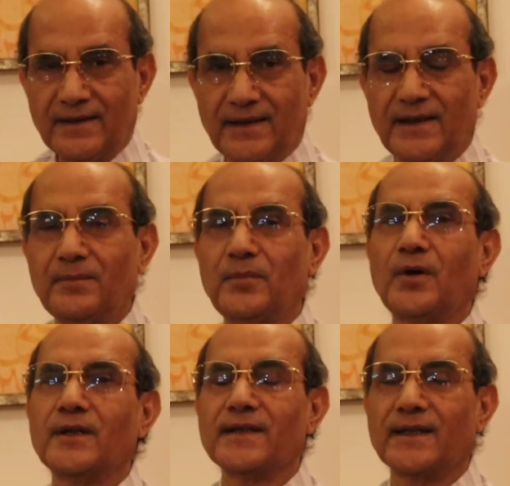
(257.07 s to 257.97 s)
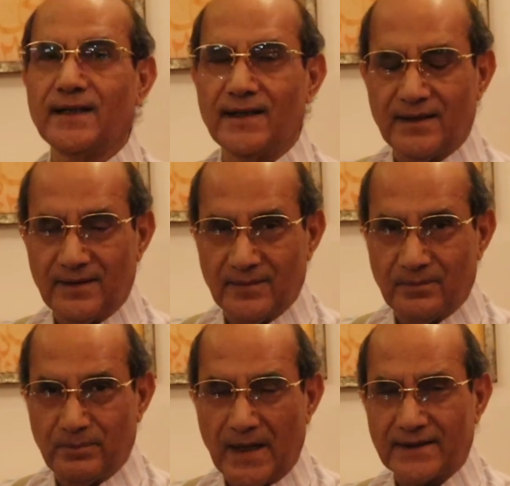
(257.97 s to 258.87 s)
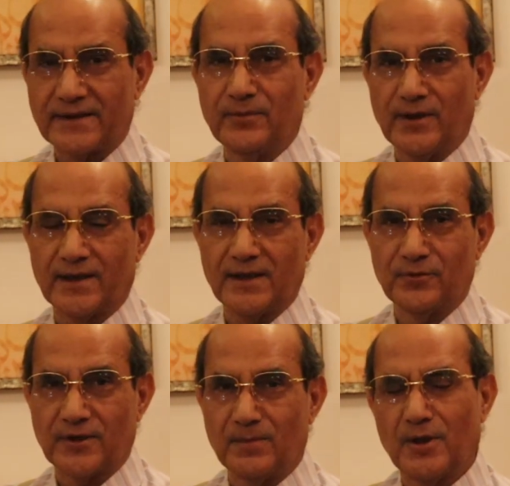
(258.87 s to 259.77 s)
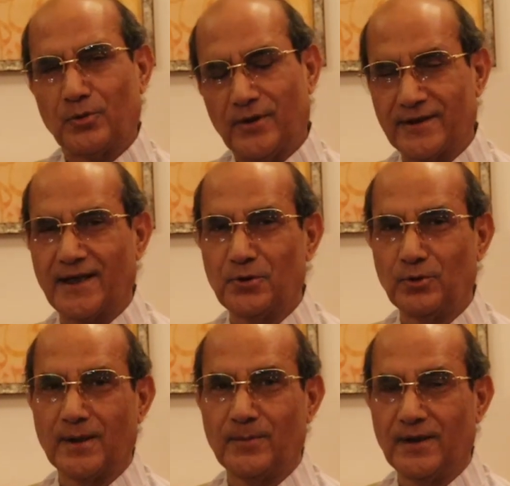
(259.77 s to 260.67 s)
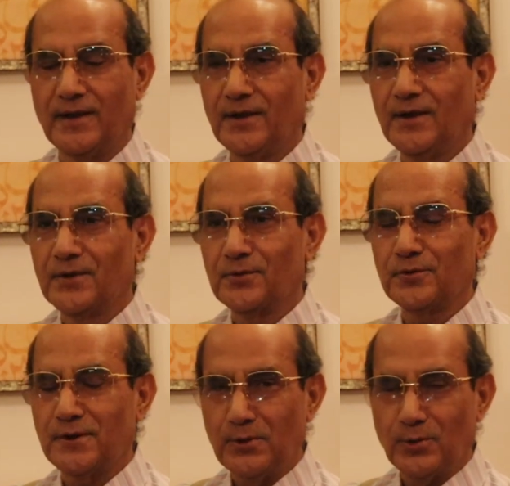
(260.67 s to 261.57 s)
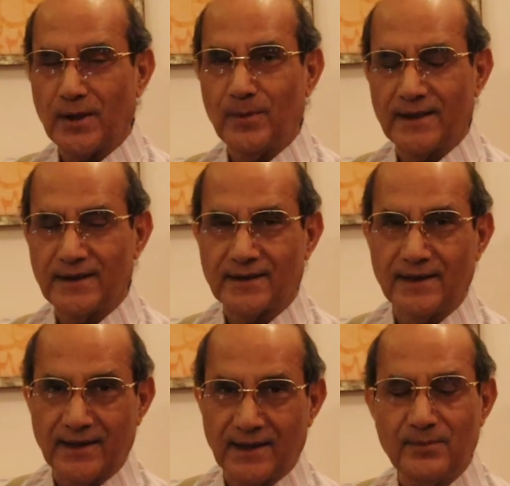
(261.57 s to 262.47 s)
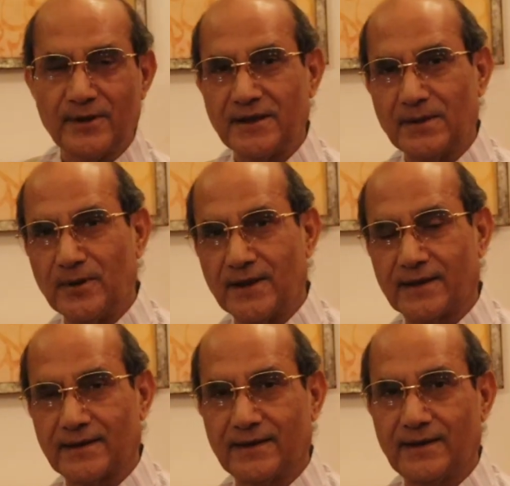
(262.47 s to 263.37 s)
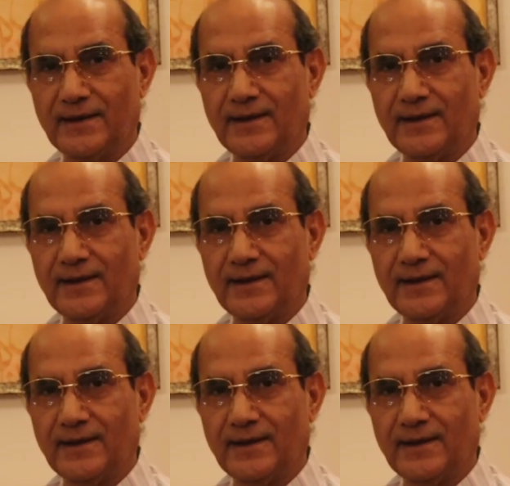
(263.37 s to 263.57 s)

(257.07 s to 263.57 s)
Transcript: ये बहुत ज़्यादा पाक समझ जाते हैं मुसलमानों के लिए सारी दुनिया में तो उस दिन लोग इबादत करने के लिए मस्जिद में जाते हैं